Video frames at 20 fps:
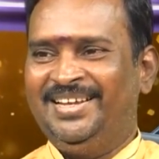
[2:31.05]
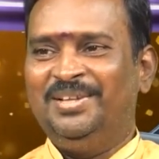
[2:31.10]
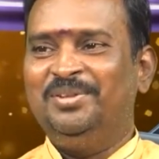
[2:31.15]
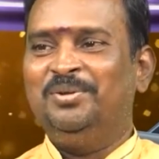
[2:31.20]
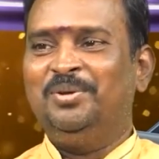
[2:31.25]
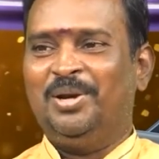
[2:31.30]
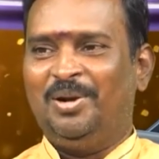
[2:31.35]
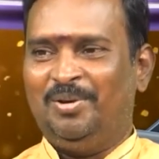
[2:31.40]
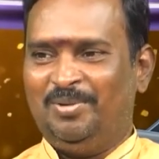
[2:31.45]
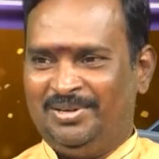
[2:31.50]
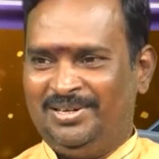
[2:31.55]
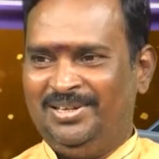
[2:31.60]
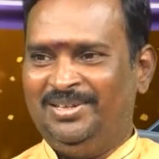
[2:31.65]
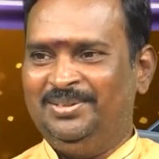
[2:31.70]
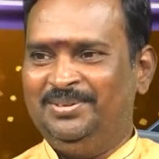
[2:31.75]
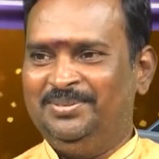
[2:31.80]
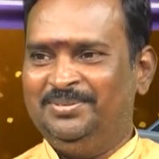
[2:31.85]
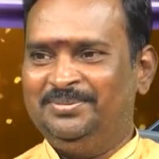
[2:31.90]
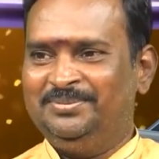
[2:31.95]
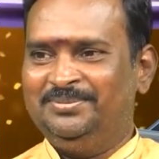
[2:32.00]
ఎందుకు
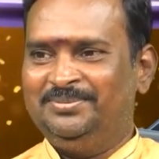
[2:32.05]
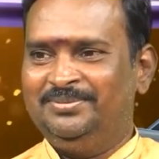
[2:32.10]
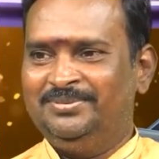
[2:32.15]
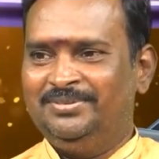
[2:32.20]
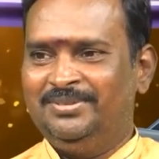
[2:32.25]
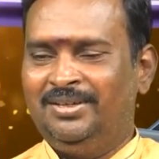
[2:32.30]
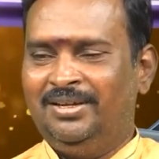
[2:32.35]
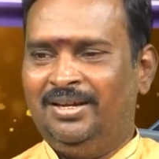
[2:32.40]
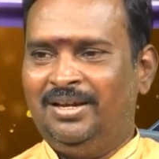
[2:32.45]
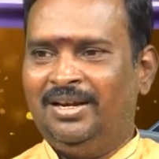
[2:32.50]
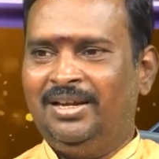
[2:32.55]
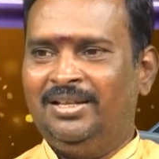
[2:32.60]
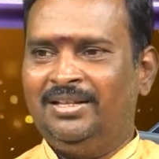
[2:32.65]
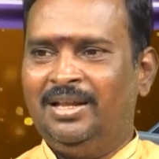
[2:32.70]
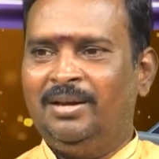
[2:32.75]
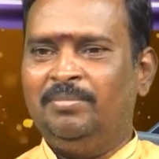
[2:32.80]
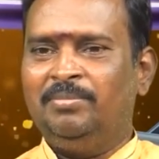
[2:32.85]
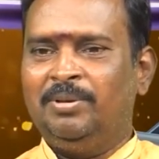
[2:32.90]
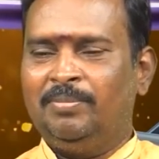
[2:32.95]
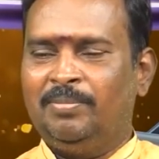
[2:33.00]
రావట్లేదు అనే
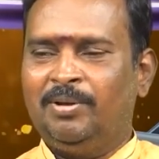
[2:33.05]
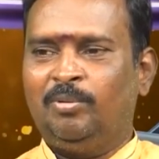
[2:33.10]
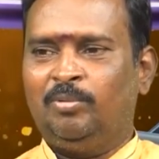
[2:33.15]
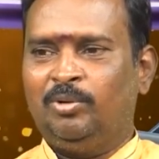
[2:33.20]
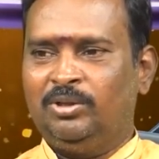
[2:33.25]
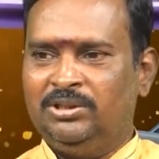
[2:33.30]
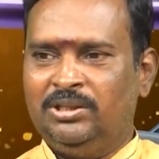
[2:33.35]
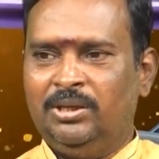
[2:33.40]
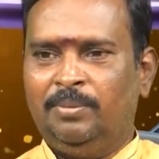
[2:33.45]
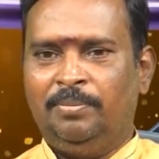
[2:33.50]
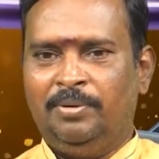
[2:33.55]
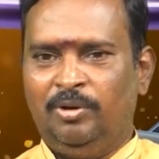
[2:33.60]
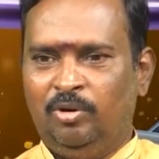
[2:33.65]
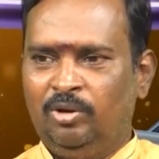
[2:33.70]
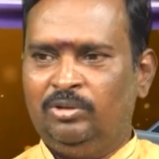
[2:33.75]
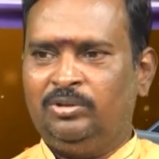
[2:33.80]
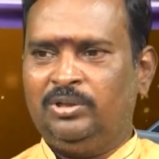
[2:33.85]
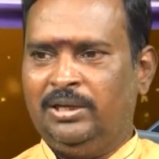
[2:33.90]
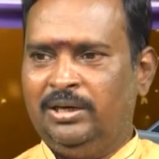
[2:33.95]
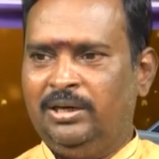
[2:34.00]
దాని మీద మనం కొద్దిగా
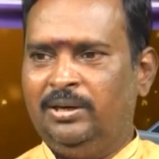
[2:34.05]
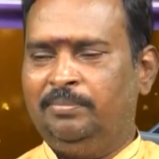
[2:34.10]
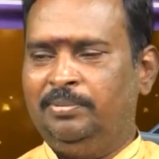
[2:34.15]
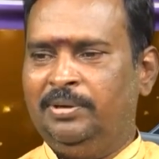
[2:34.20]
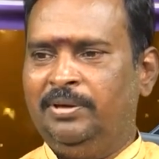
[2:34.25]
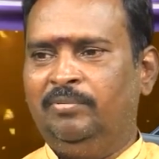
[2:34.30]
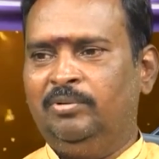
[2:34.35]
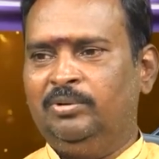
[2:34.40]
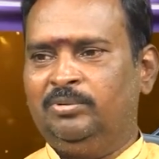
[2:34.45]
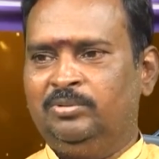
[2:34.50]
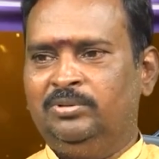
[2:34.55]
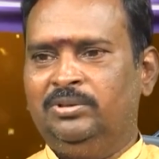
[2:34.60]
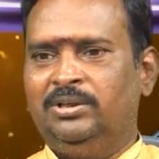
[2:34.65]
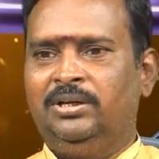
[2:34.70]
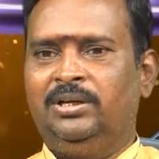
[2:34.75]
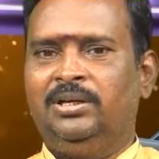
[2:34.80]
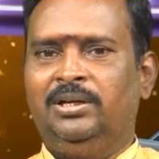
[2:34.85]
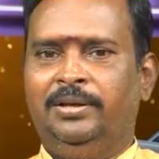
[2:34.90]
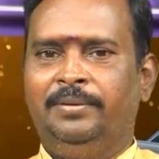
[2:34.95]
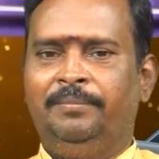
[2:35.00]
లోతుకి వెళ్ళినప్పుడు
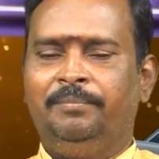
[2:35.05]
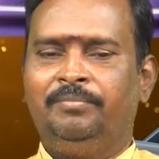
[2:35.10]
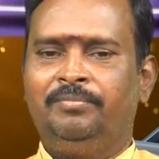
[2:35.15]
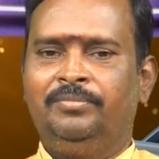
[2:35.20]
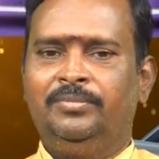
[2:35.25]
ఏమవుతుందంటే